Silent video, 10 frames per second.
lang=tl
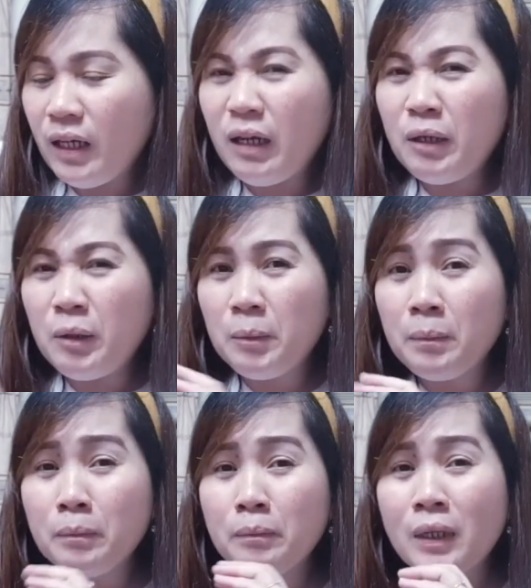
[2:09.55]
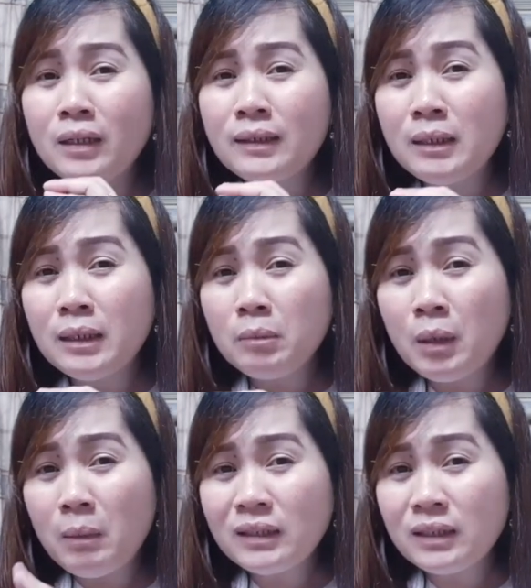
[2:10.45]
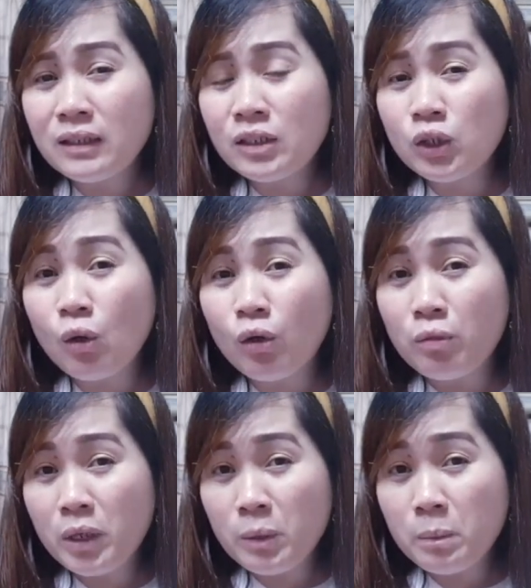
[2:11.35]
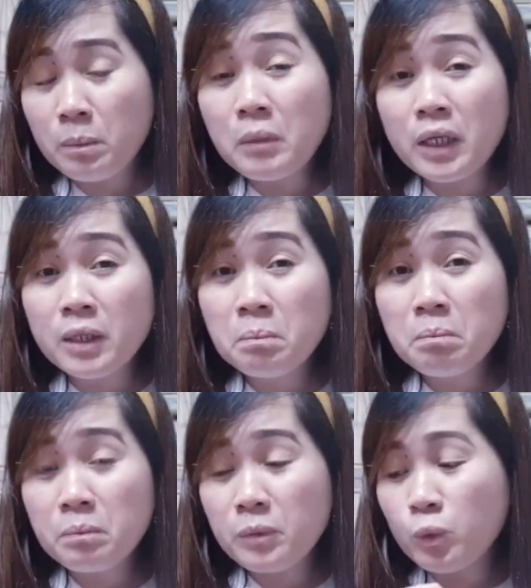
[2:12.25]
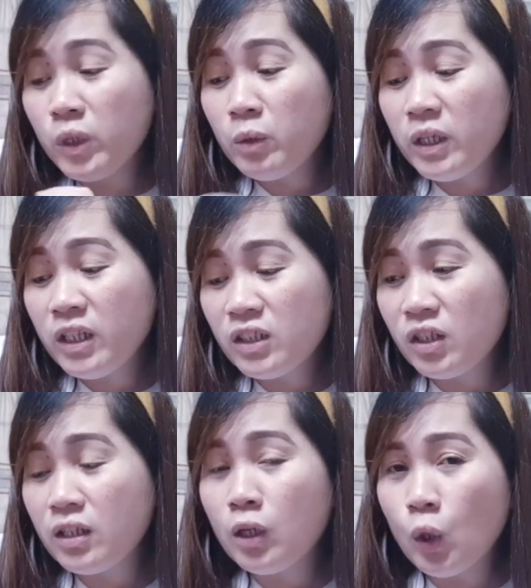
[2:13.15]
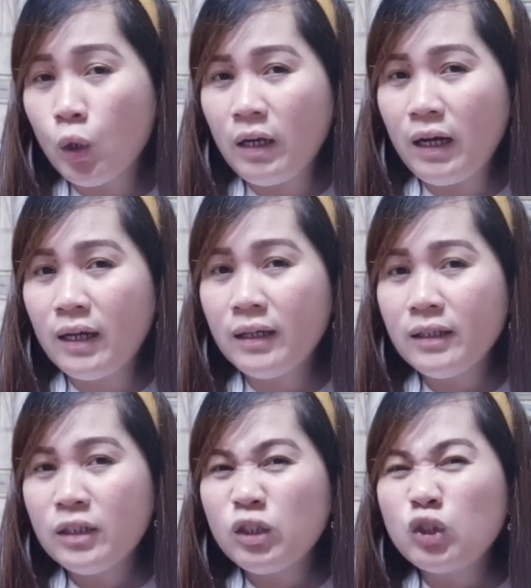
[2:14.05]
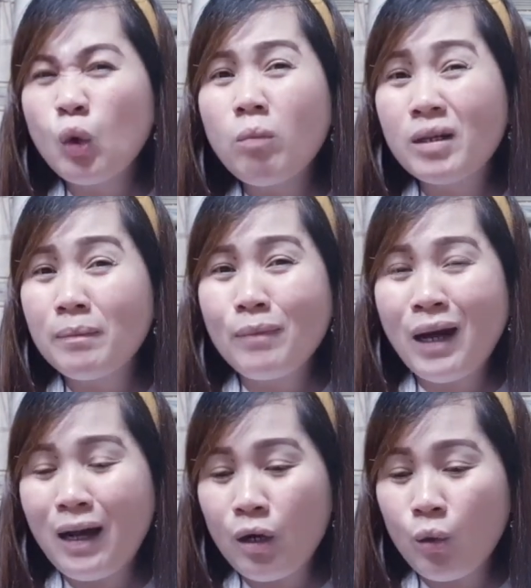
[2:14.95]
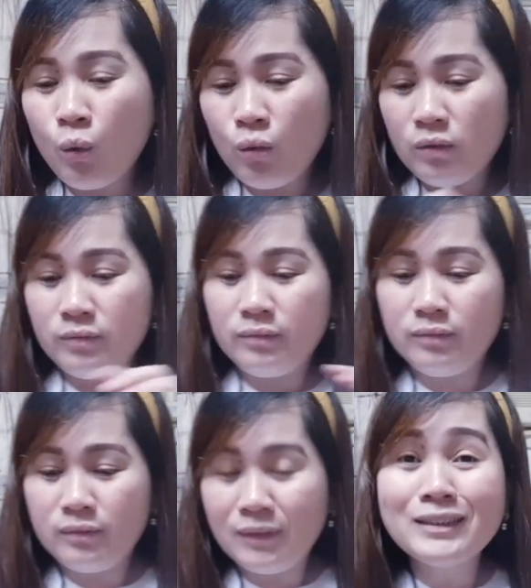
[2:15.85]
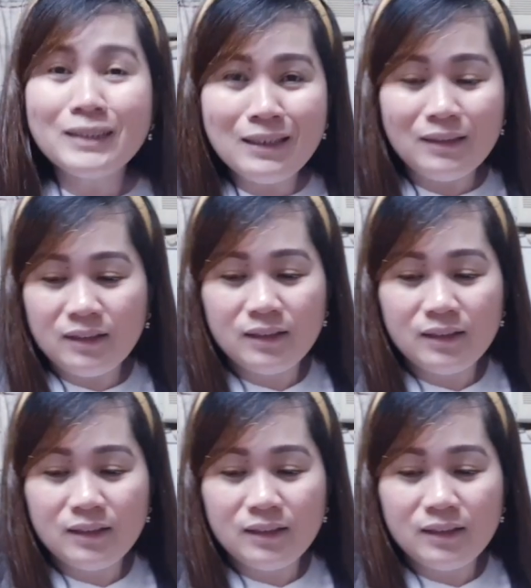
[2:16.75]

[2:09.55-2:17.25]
um, pag nababasa na siya or may may wiwi na siya ni Lola sobrang baho as in